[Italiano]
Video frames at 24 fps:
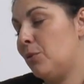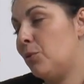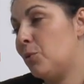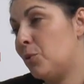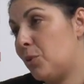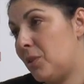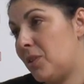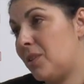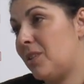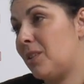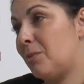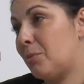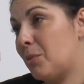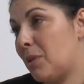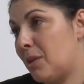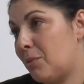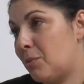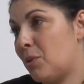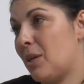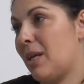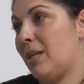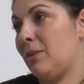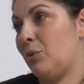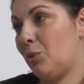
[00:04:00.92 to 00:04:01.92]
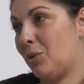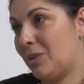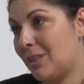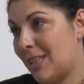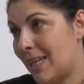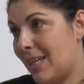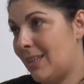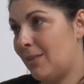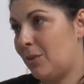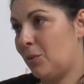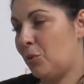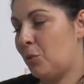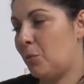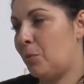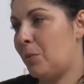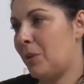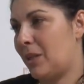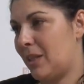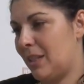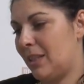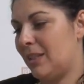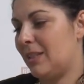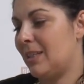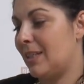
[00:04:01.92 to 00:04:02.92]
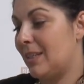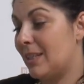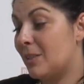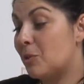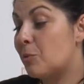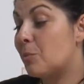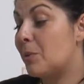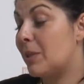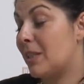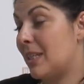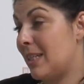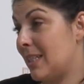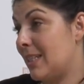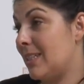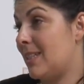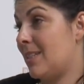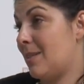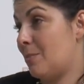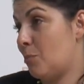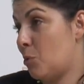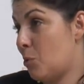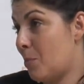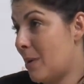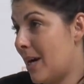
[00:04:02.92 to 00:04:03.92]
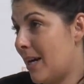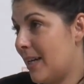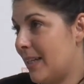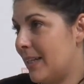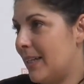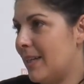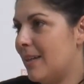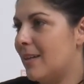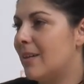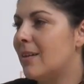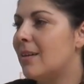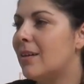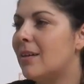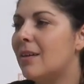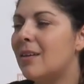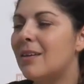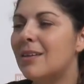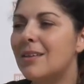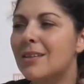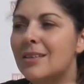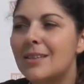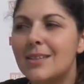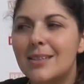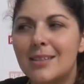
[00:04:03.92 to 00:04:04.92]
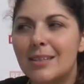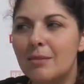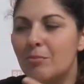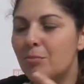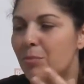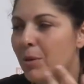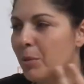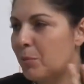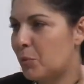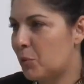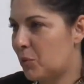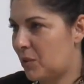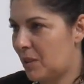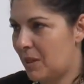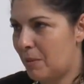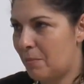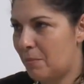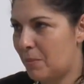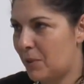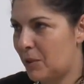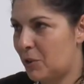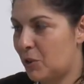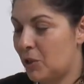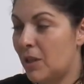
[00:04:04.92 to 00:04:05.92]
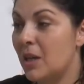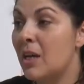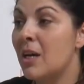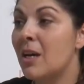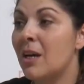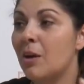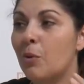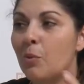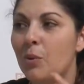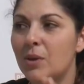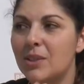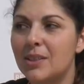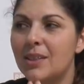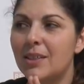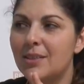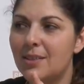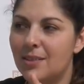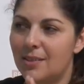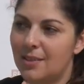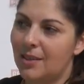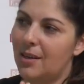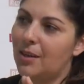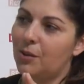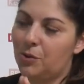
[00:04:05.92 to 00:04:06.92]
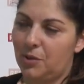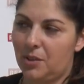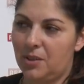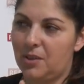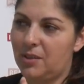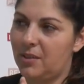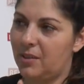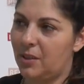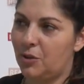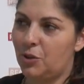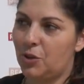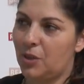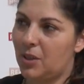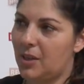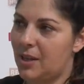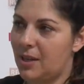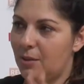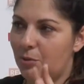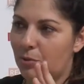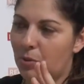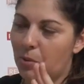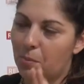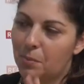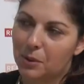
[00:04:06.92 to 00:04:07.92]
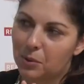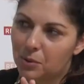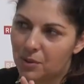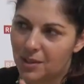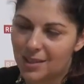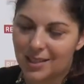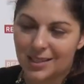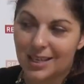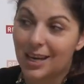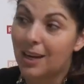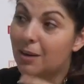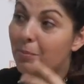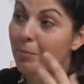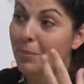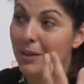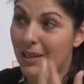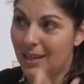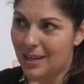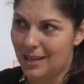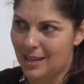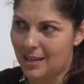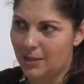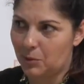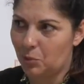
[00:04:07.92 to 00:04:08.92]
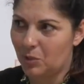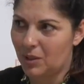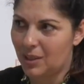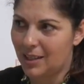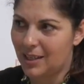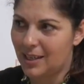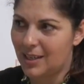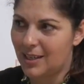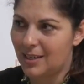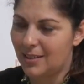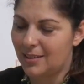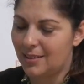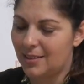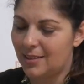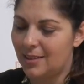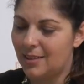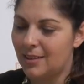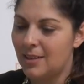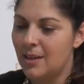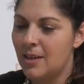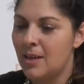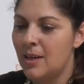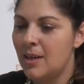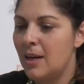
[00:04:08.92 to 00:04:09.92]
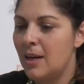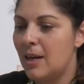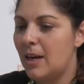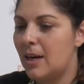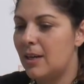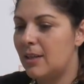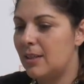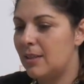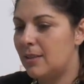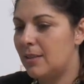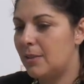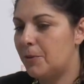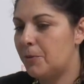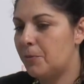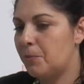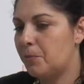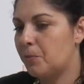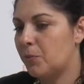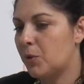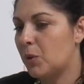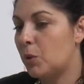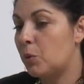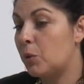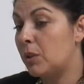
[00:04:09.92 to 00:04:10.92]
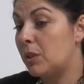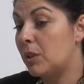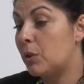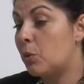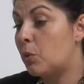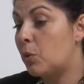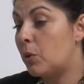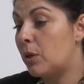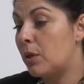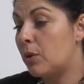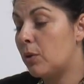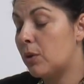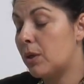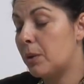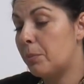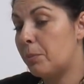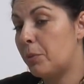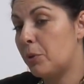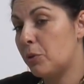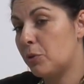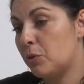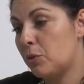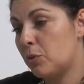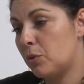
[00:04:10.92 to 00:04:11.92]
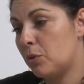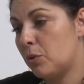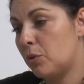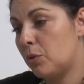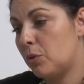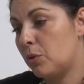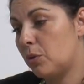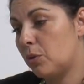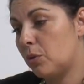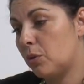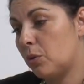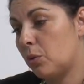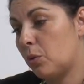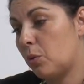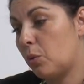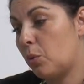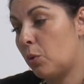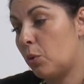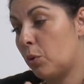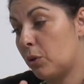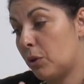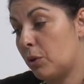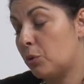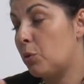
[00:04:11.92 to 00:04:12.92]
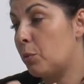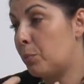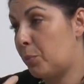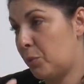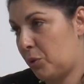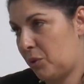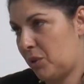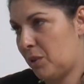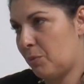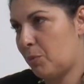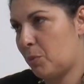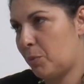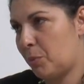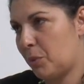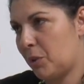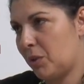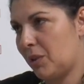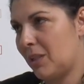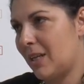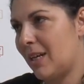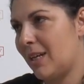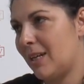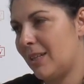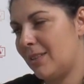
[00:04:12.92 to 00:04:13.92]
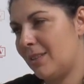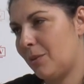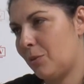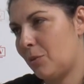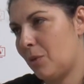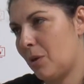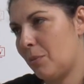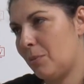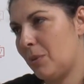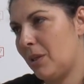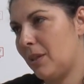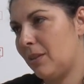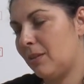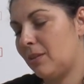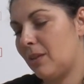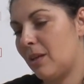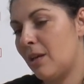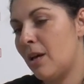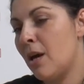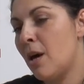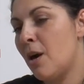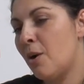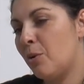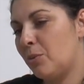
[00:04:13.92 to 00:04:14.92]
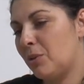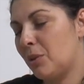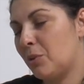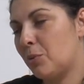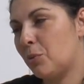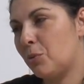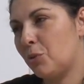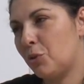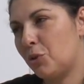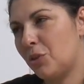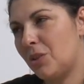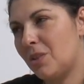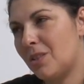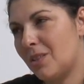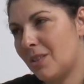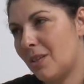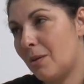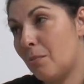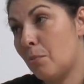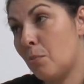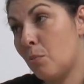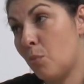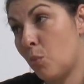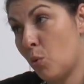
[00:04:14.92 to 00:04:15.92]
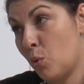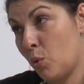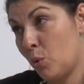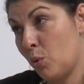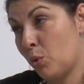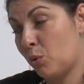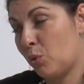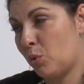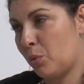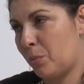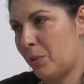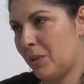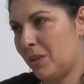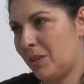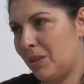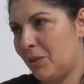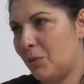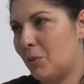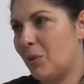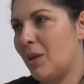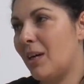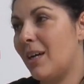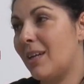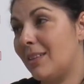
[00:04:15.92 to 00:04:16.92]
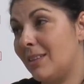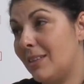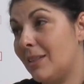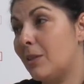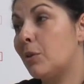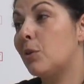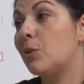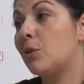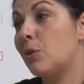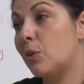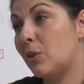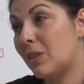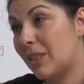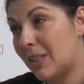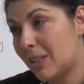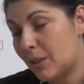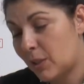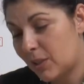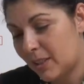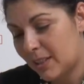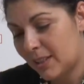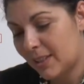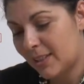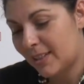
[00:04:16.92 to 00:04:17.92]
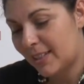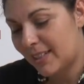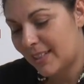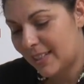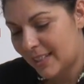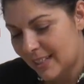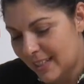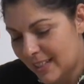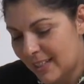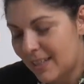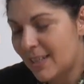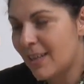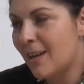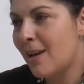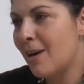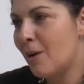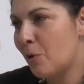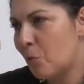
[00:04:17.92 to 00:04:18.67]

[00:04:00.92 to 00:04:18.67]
noi stiamo lavorando tanto per rendere l'esperienza mobile sempre più semplice, qualsiasi sia la cosa che stai cercando, da un paio di scarpe ad una casa. Um, quindi quello che possono quello che noi possiamo portare è sicuramente una conoscenza molto particolare di chi